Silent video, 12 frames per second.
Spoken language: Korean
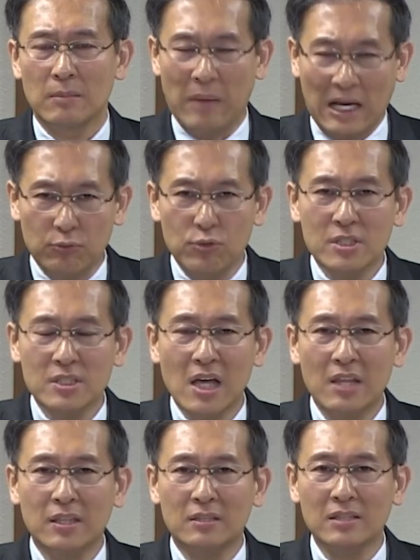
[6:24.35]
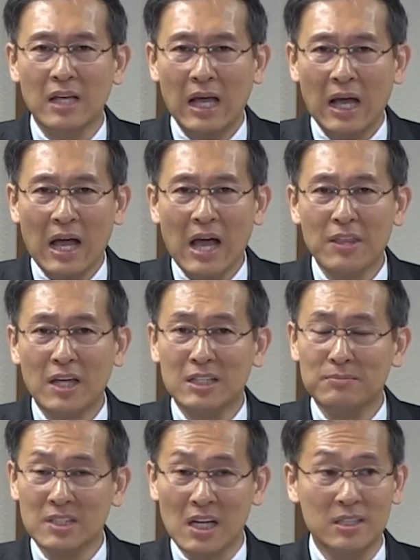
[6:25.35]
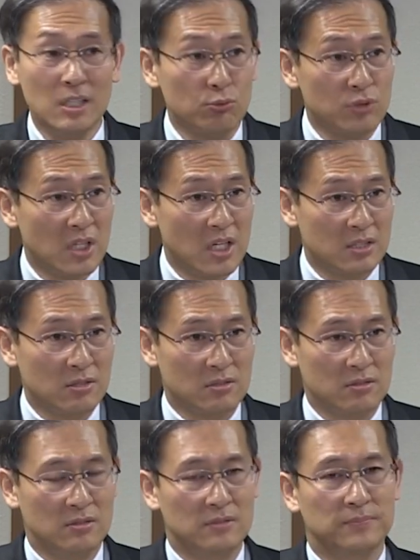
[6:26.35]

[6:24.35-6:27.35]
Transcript: 바뀌지 않는 하나님 사이에 우리가 있거든요.